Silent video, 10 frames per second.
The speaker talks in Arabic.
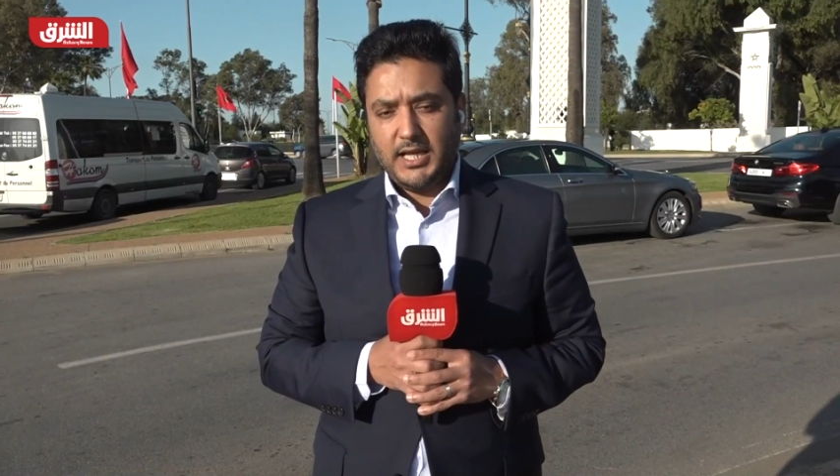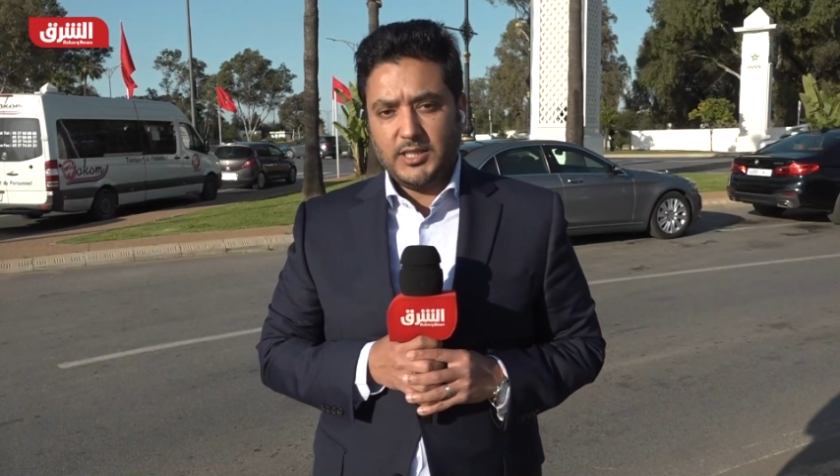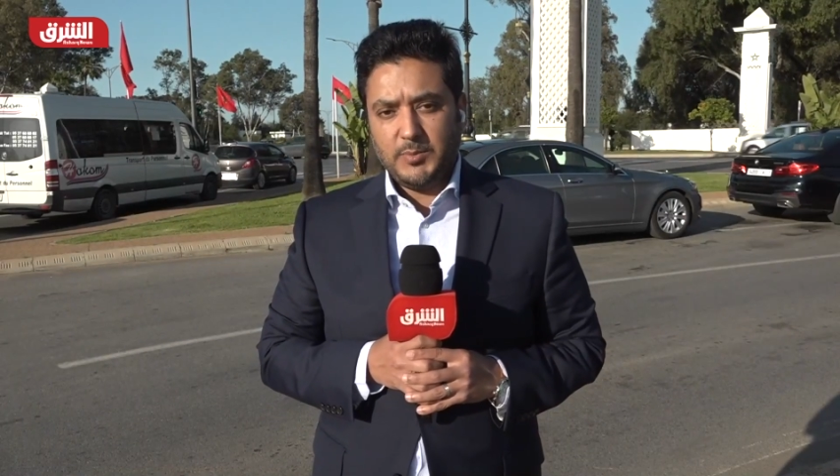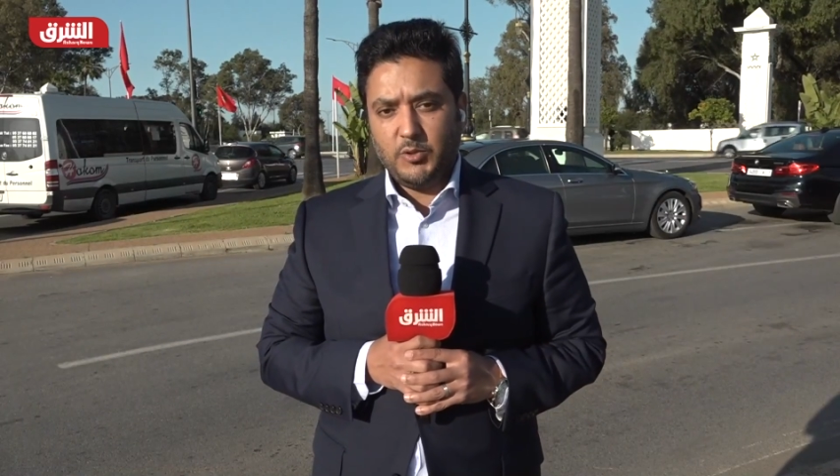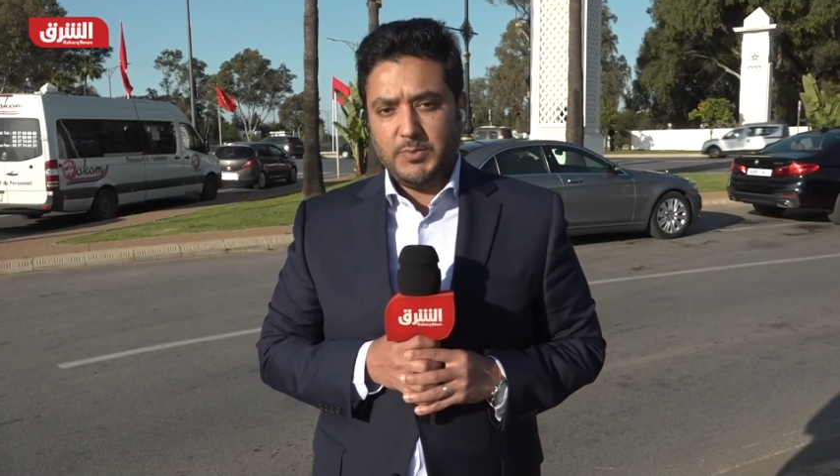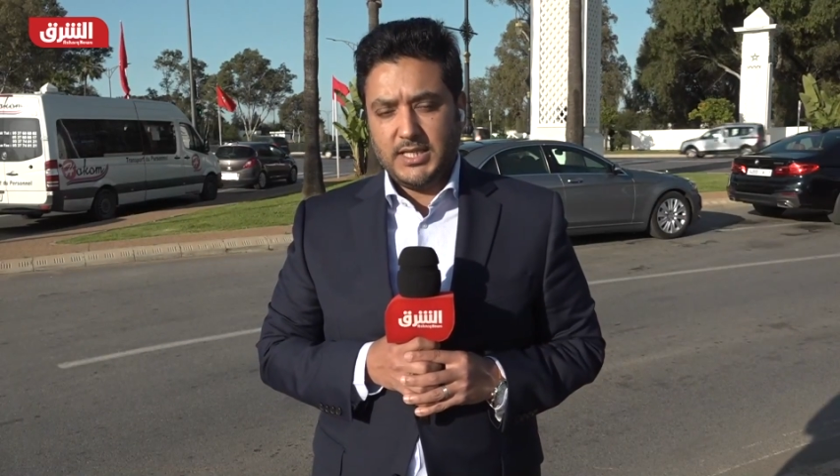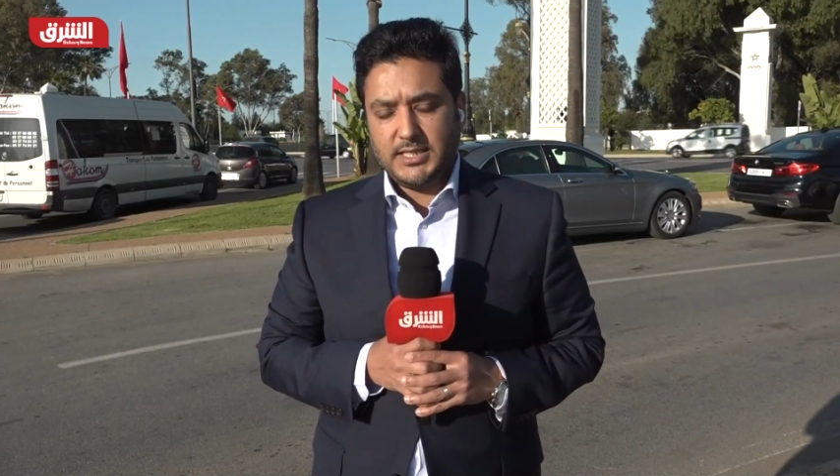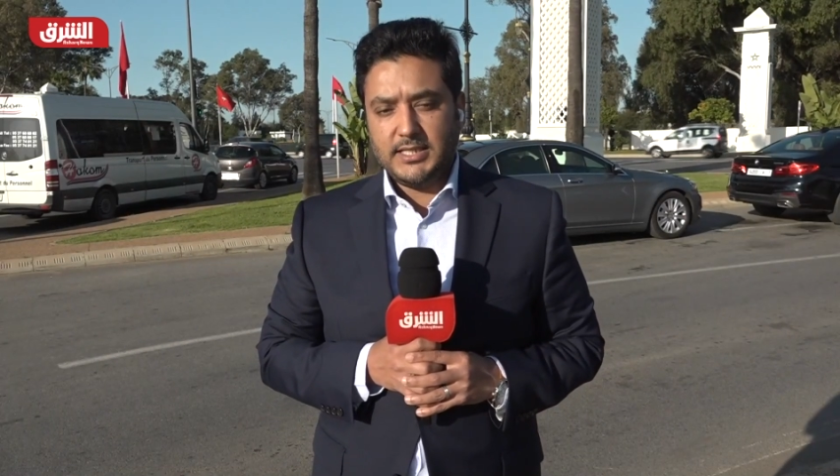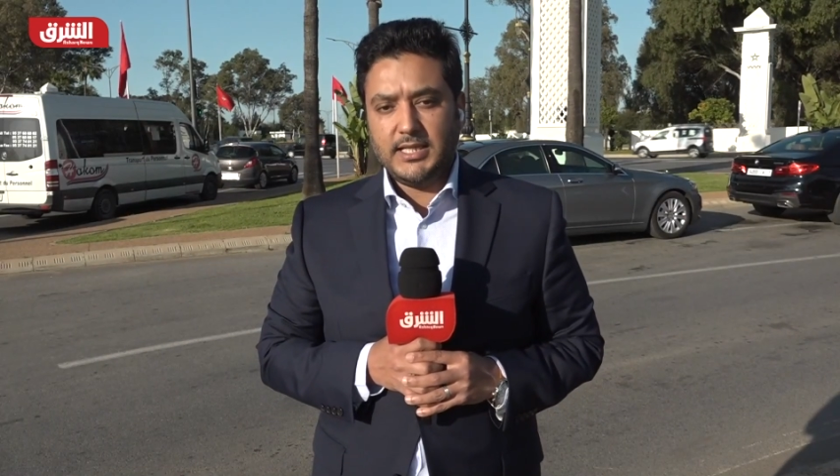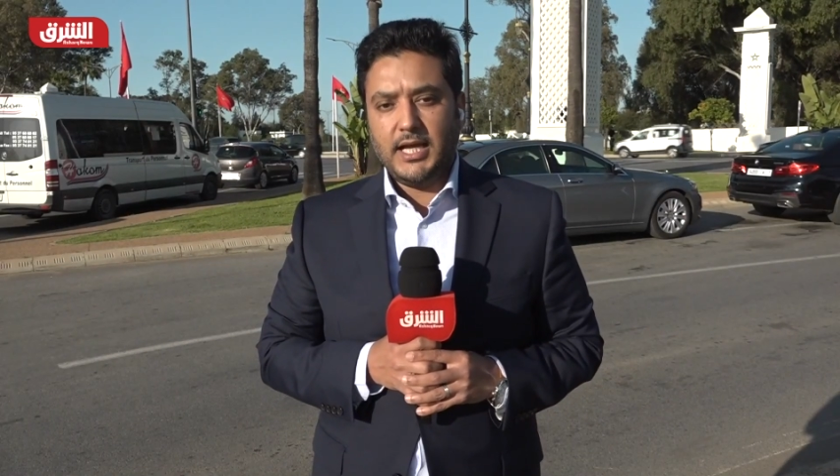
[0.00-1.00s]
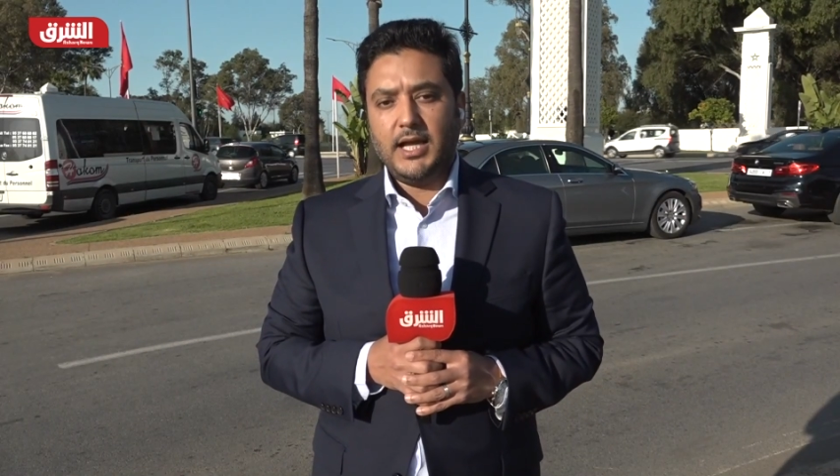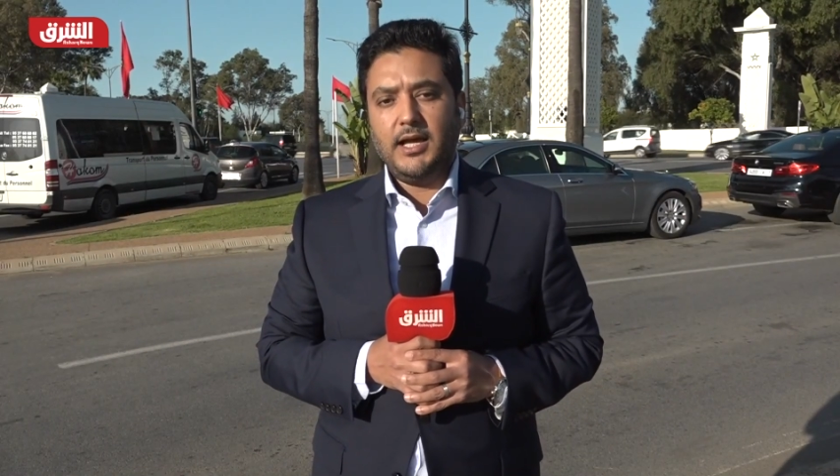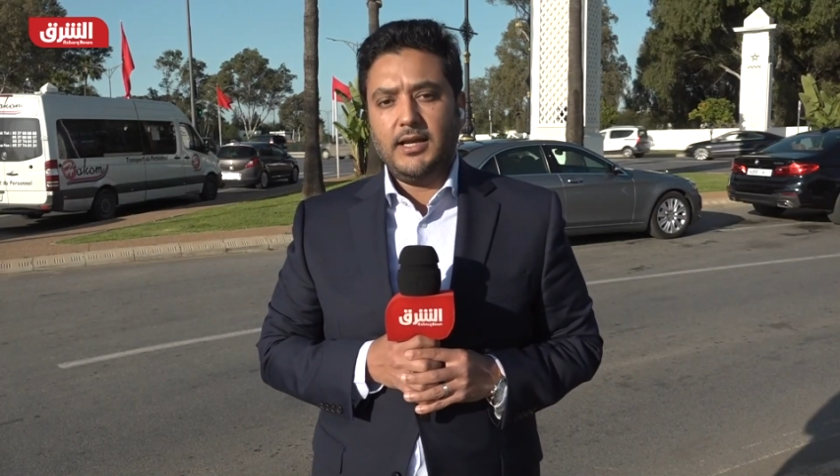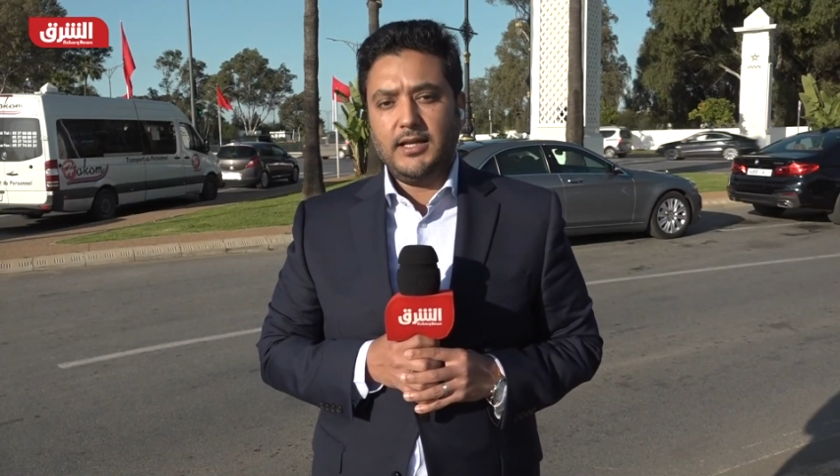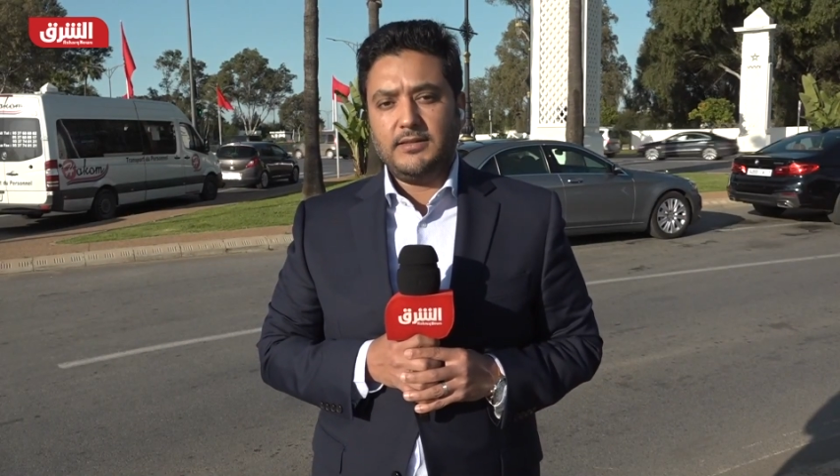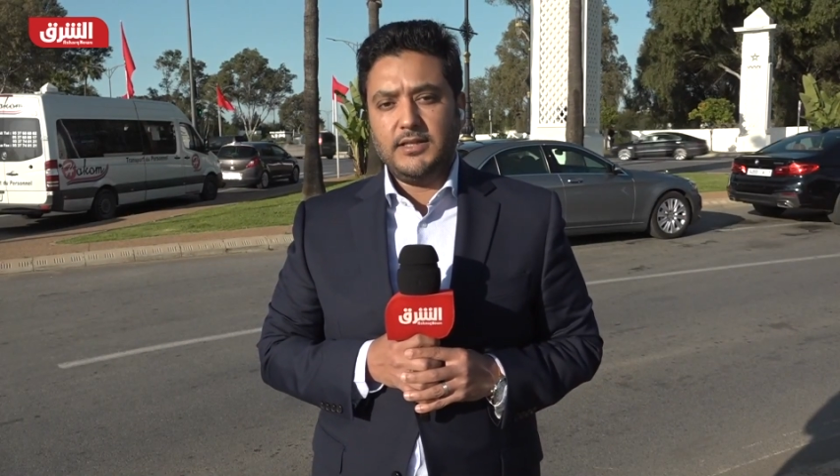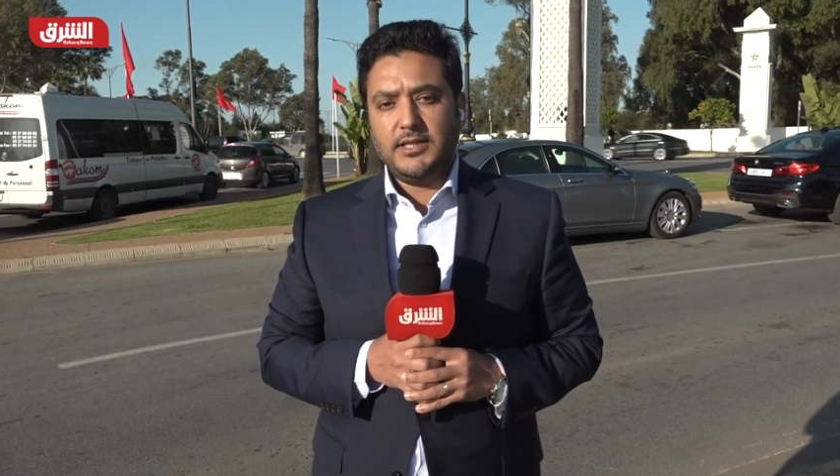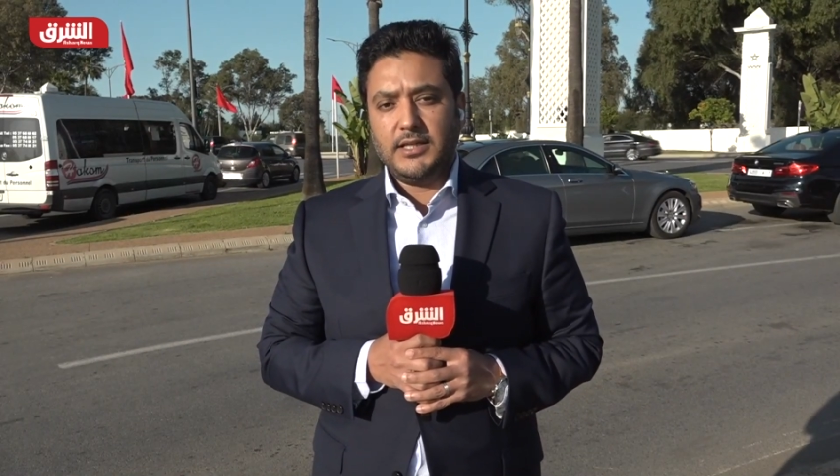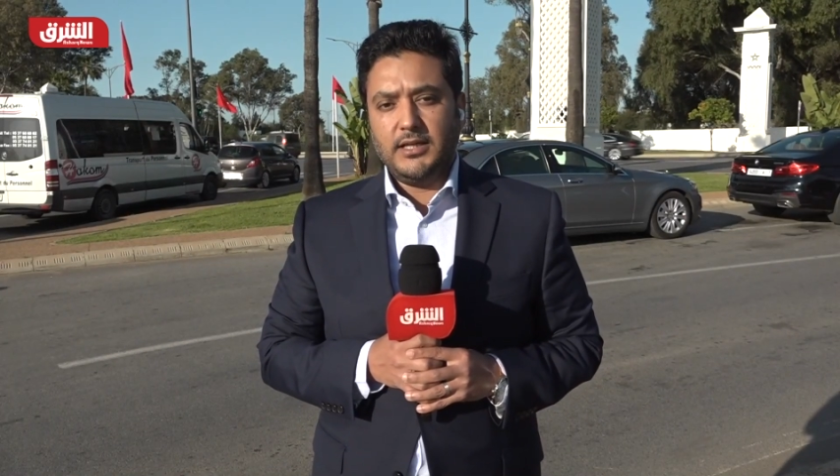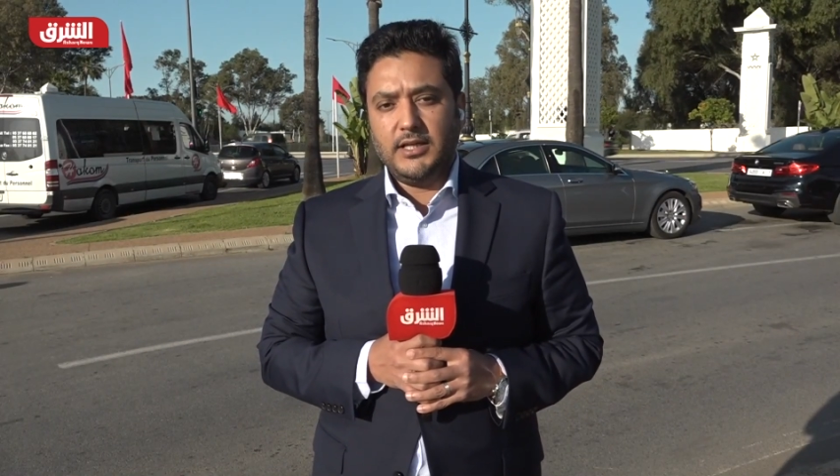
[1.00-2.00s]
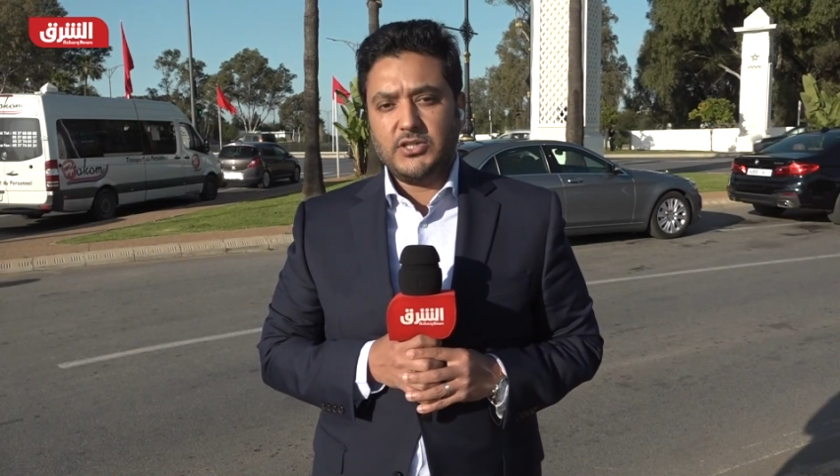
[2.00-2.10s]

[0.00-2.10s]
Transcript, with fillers: الدبلوماسية التي